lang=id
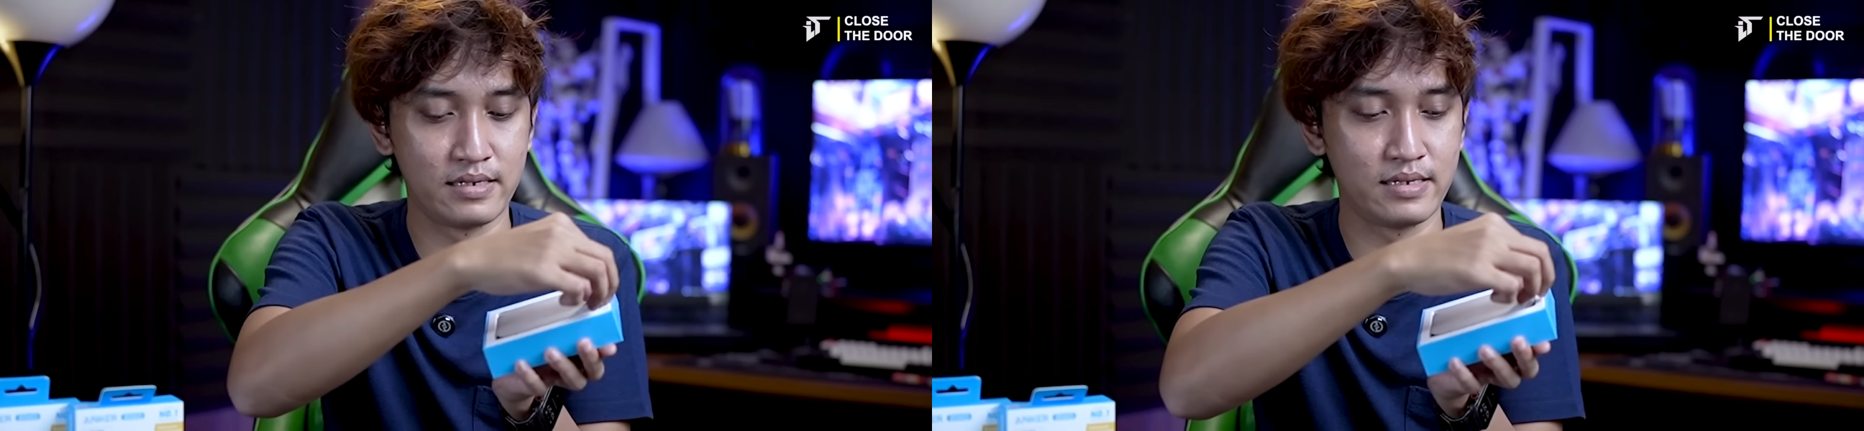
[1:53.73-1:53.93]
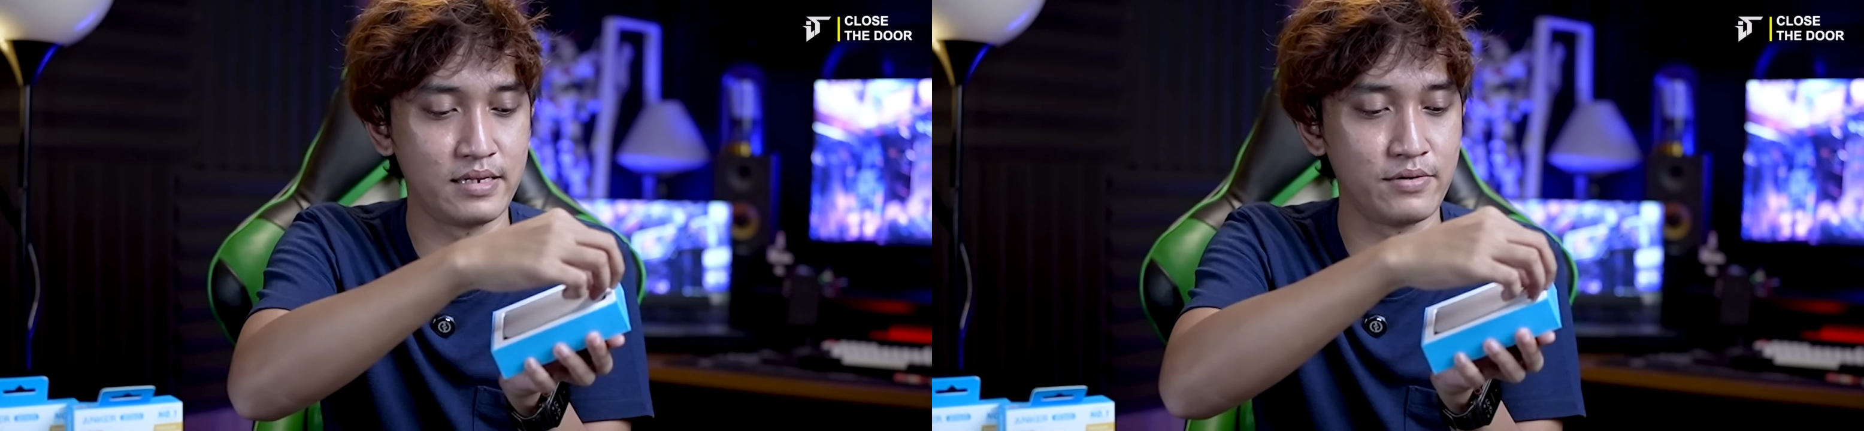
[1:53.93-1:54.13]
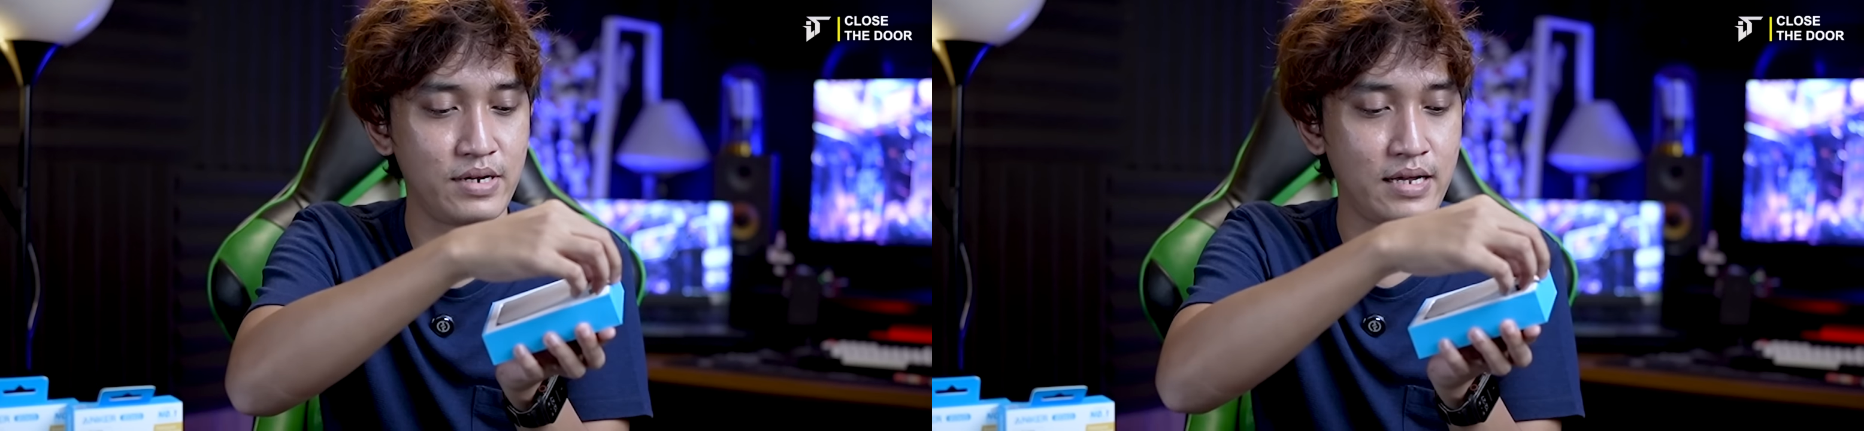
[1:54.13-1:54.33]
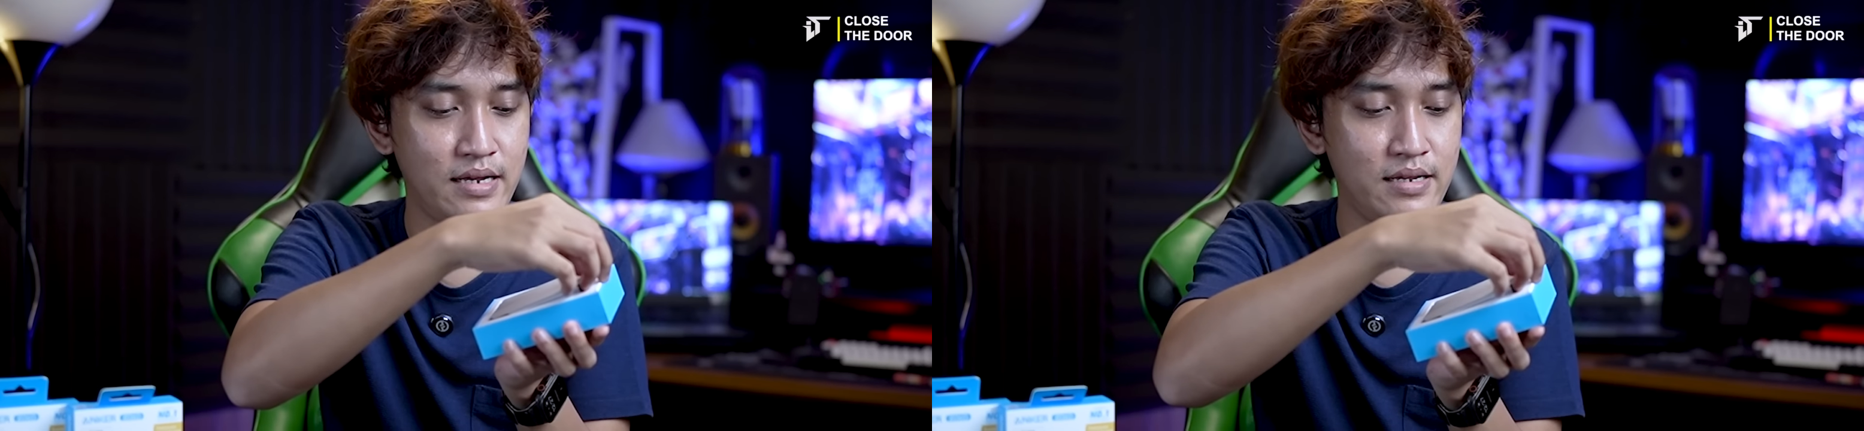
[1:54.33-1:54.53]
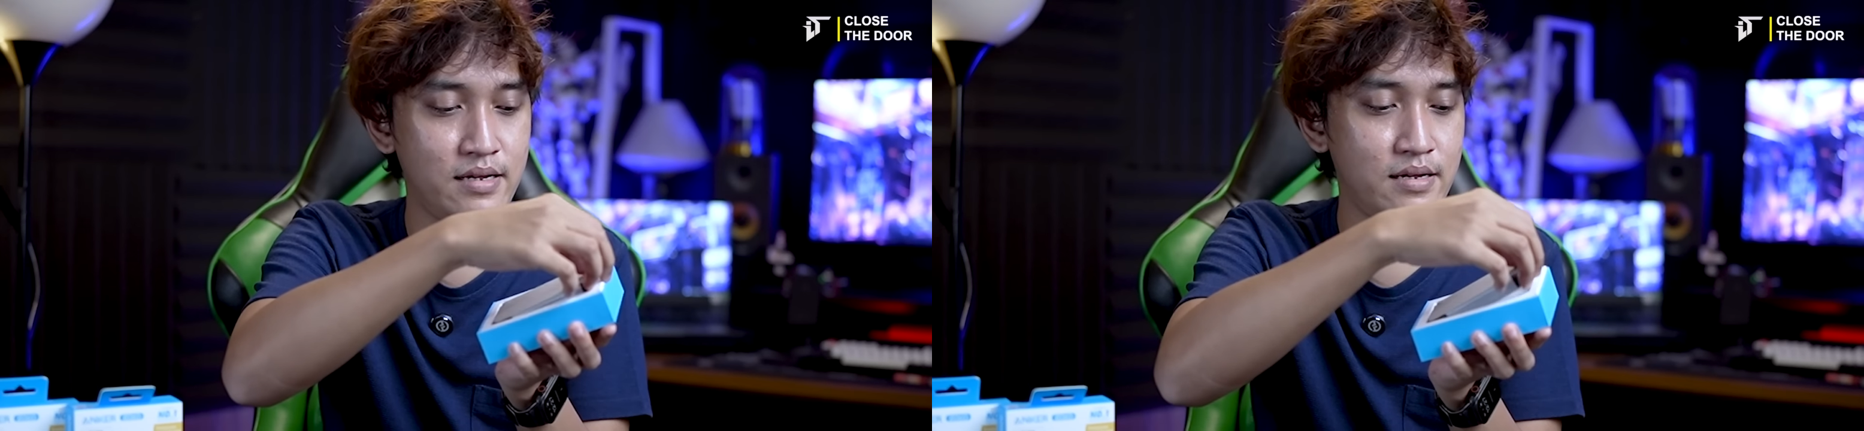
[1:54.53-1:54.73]
Sini
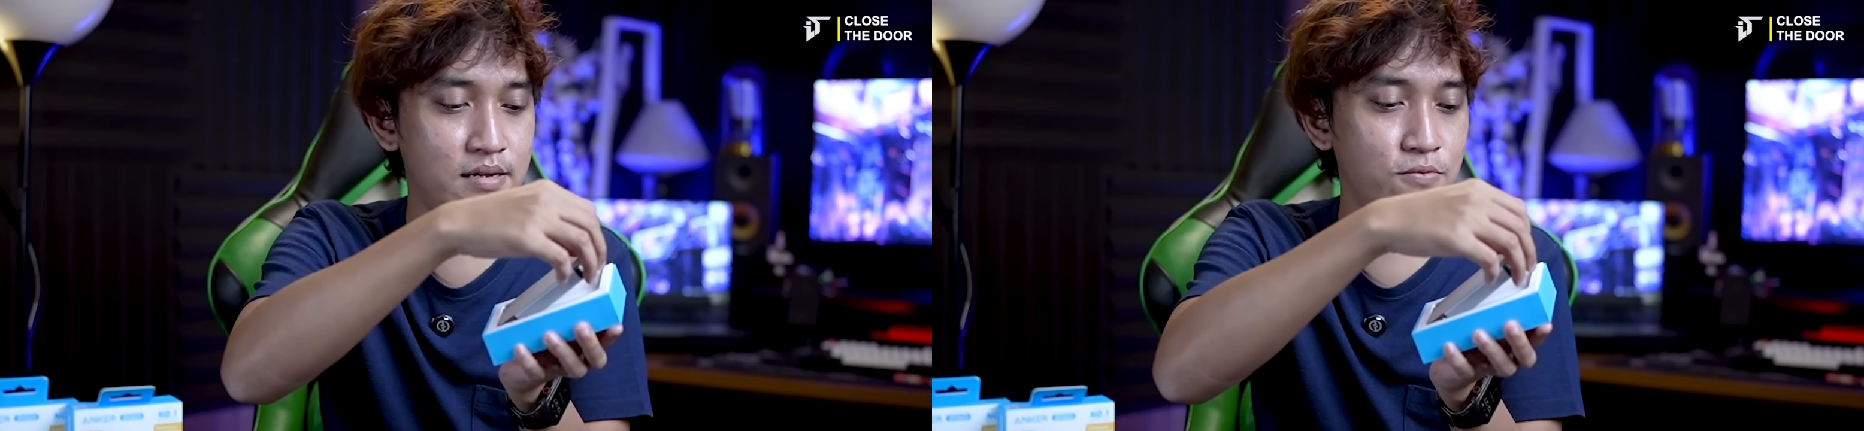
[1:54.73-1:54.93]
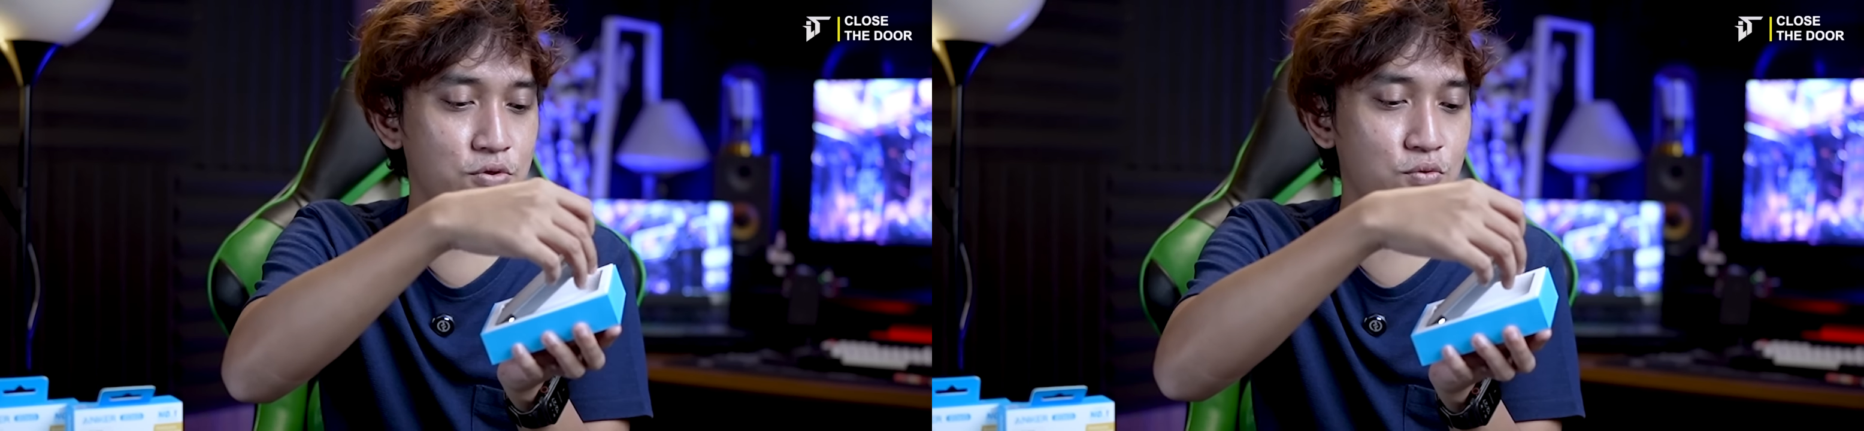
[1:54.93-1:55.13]
udah ada.